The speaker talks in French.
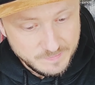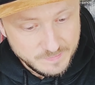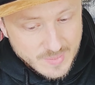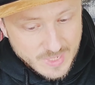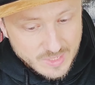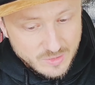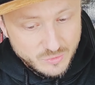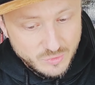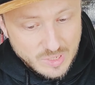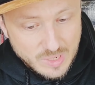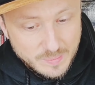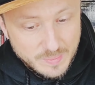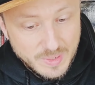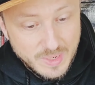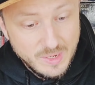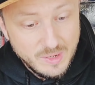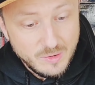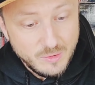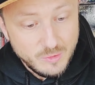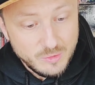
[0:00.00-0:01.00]
Et donc
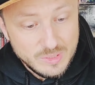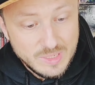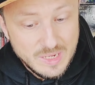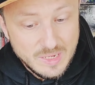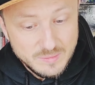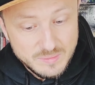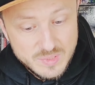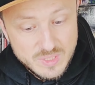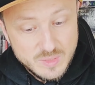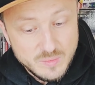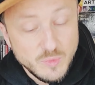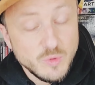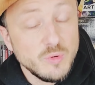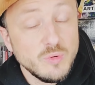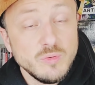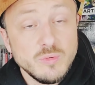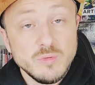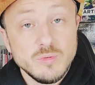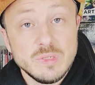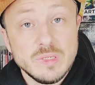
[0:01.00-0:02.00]
après, on a un petit
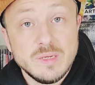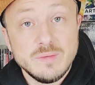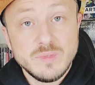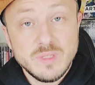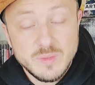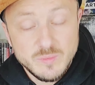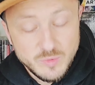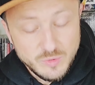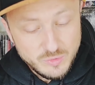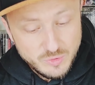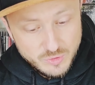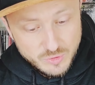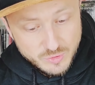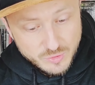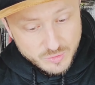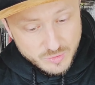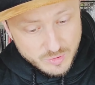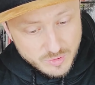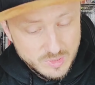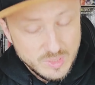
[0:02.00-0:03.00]
mot, on a un petit mot de Yo
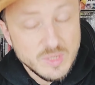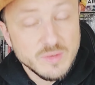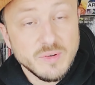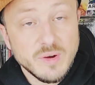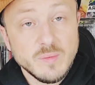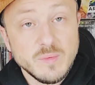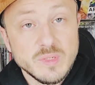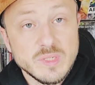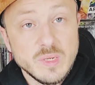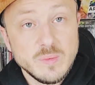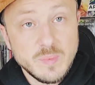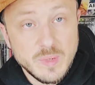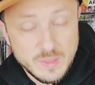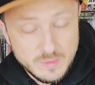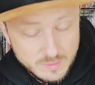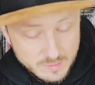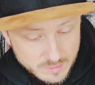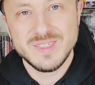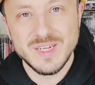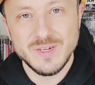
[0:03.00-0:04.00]
qui est vraiment
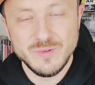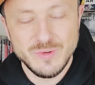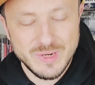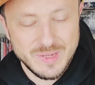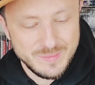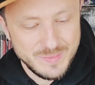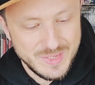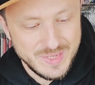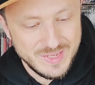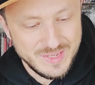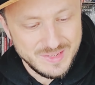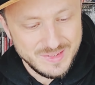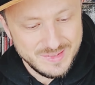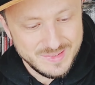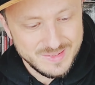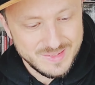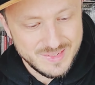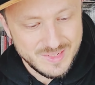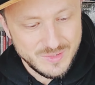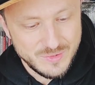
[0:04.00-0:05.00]
sympa. Salut l'ami,
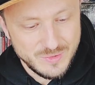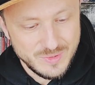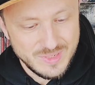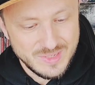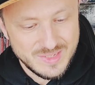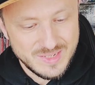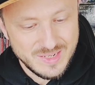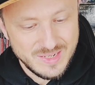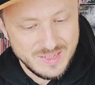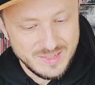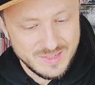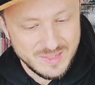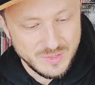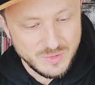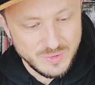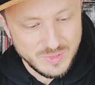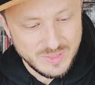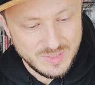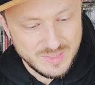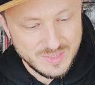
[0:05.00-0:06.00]
si tu lis Céline, c'est que
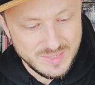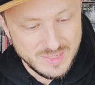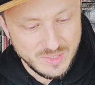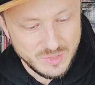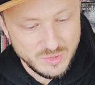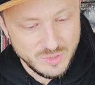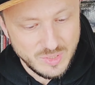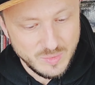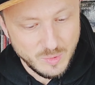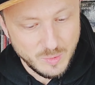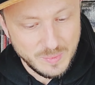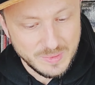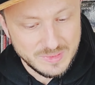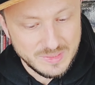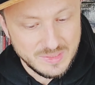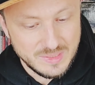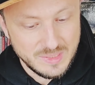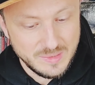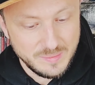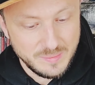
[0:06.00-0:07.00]
tu as été sélectionné pour
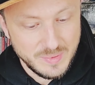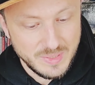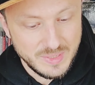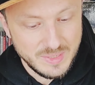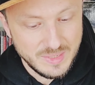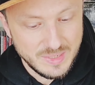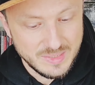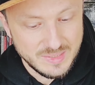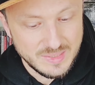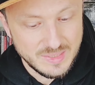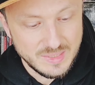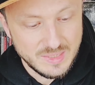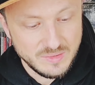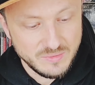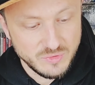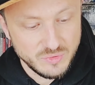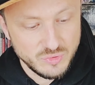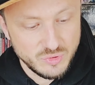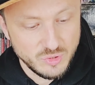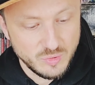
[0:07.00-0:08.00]
participer à cette
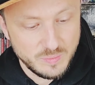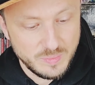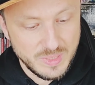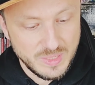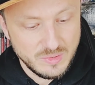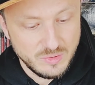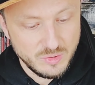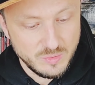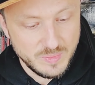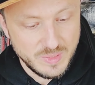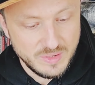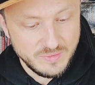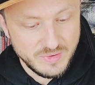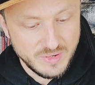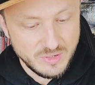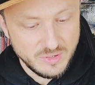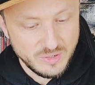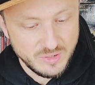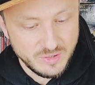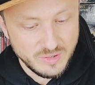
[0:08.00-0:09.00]
aventure pleine de belles
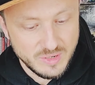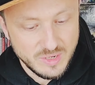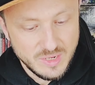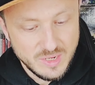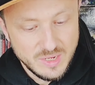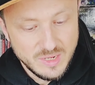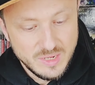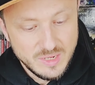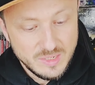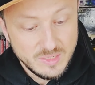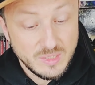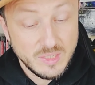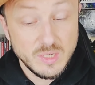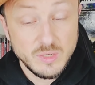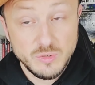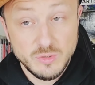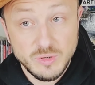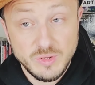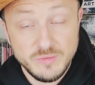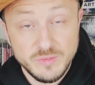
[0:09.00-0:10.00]
valeurs qui est
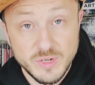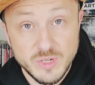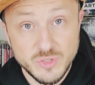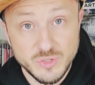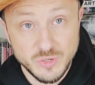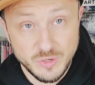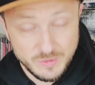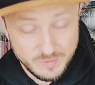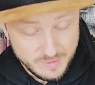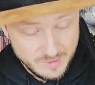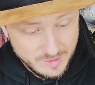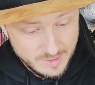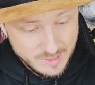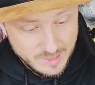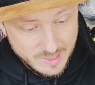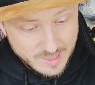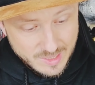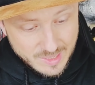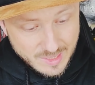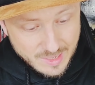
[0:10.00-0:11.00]
le colis voyageur.
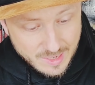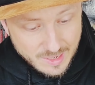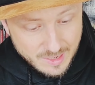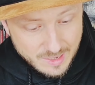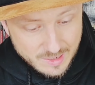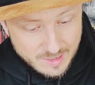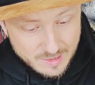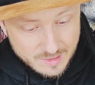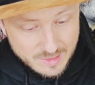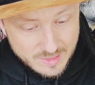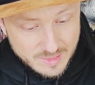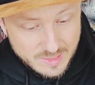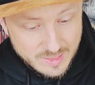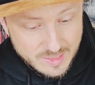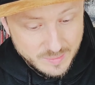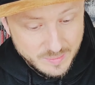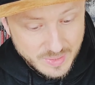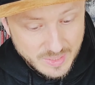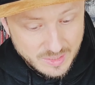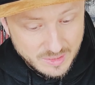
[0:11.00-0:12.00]
Euh, l'idée
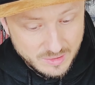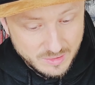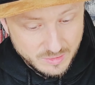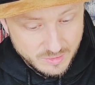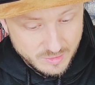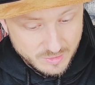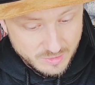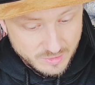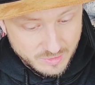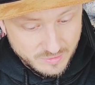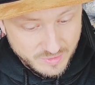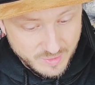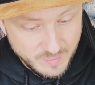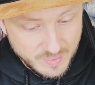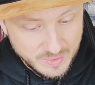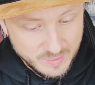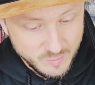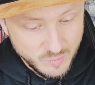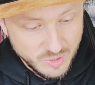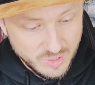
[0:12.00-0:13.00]
départ euh, vient
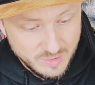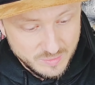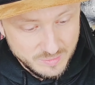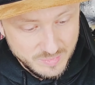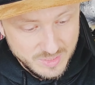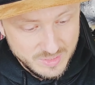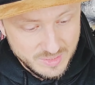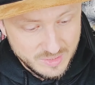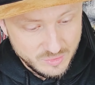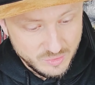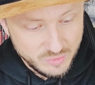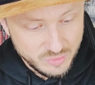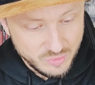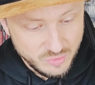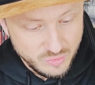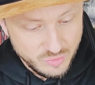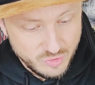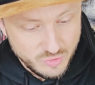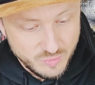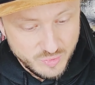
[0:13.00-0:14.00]
pas de moi, mais d'un autre
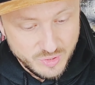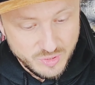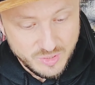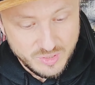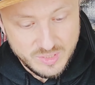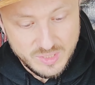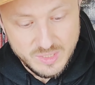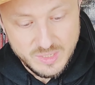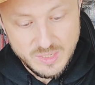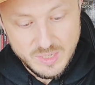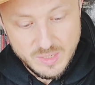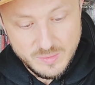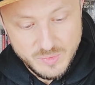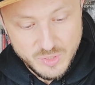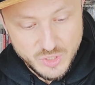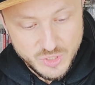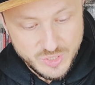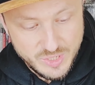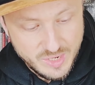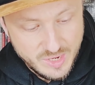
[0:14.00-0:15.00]
youtubeur qui
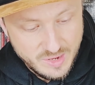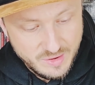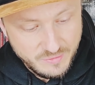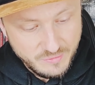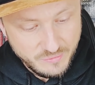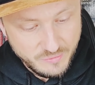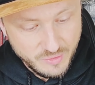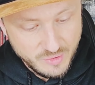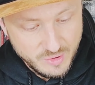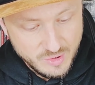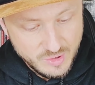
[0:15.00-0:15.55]
est J.F.